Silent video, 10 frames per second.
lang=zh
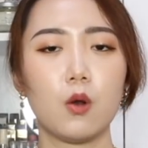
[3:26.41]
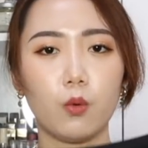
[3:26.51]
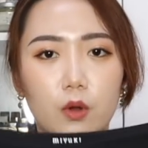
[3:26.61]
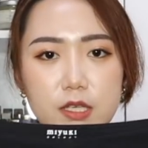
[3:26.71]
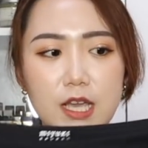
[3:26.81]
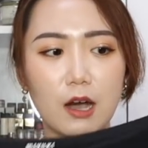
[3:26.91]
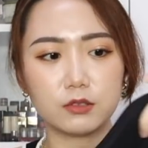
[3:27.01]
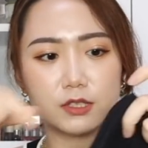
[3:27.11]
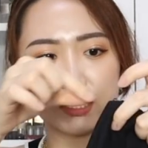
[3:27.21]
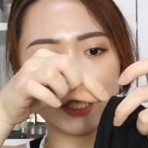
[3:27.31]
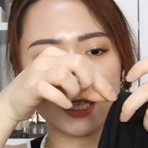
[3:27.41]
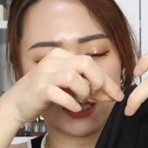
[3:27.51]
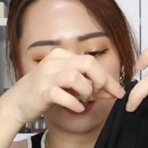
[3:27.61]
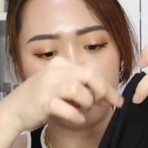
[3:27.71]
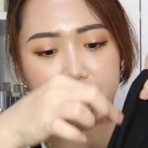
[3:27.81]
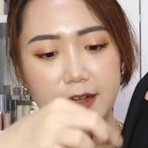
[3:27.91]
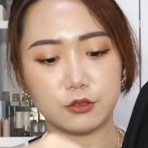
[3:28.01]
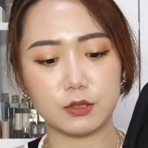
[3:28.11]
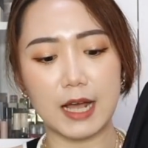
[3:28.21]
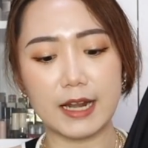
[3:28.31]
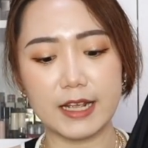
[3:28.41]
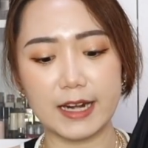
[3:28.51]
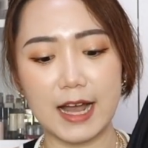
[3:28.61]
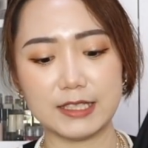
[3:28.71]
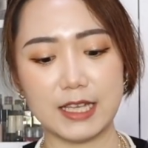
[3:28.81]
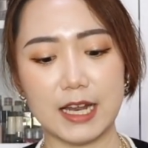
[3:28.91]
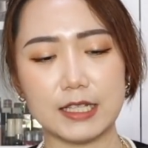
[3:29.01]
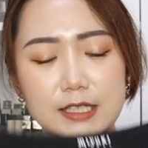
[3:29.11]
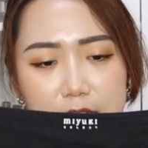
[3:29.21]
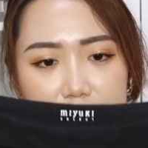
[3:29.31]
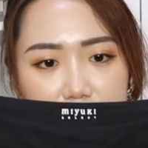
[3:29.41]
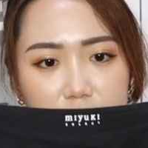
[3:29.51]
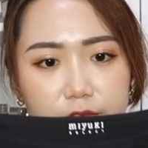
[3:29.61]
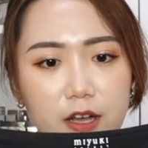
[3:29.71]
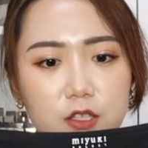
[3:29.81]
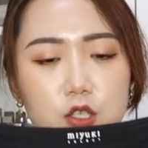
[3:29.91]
我腰这个地方就是拉链拉起来的这个地方，